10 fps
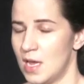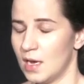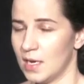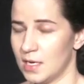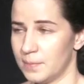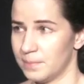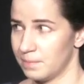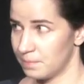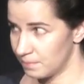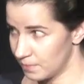а,
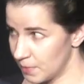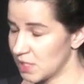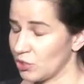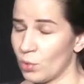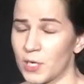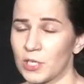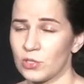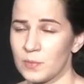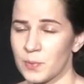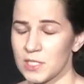изотопа,
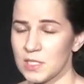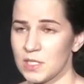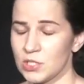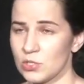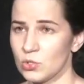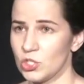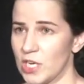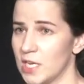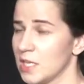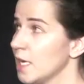который породил это
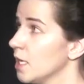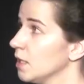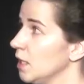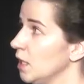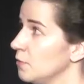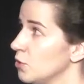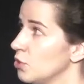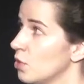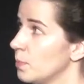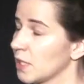излучение, и
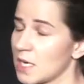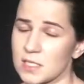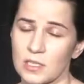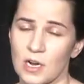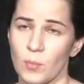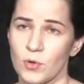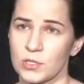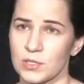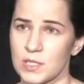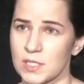все прекрасно
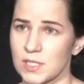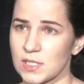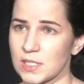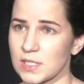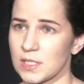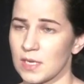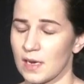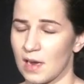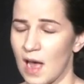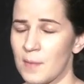работало с
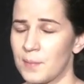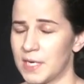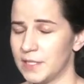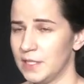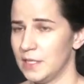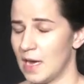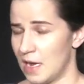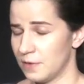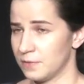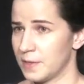гамма и
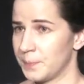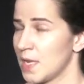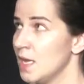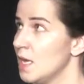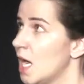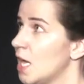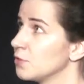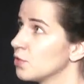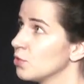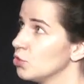альфа. А
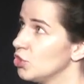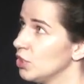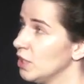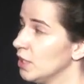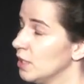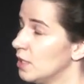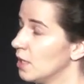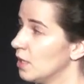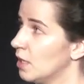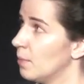вот в случае
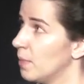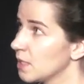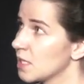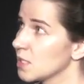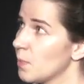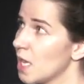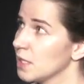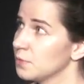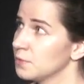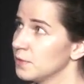а,
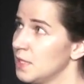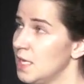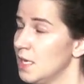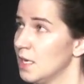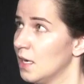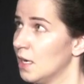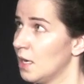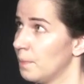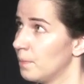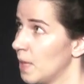бета-распадов
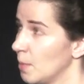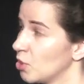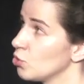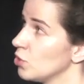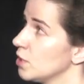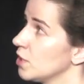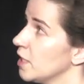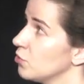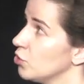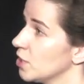а, обнаружилась следующая